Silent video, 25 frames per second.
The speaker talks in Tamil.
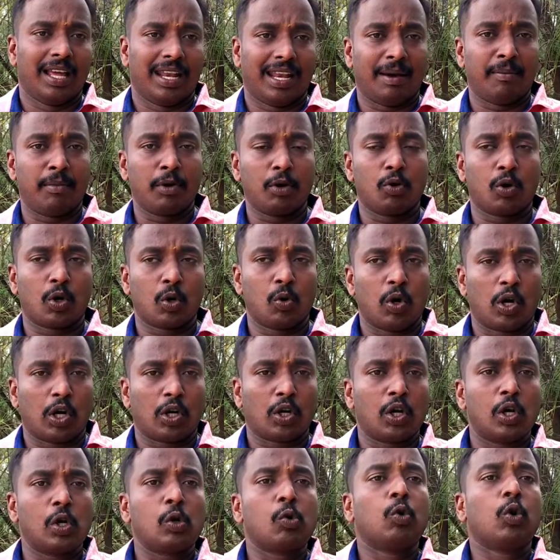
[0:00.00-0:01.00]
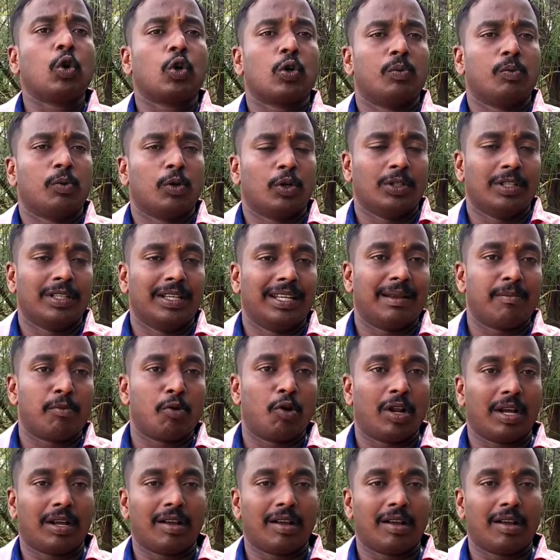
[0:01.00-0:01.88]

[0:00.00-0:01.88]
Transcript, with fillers: நமக்கு ஒரு ஒர்க்கை கொடுக்கும்போது நம்மளோட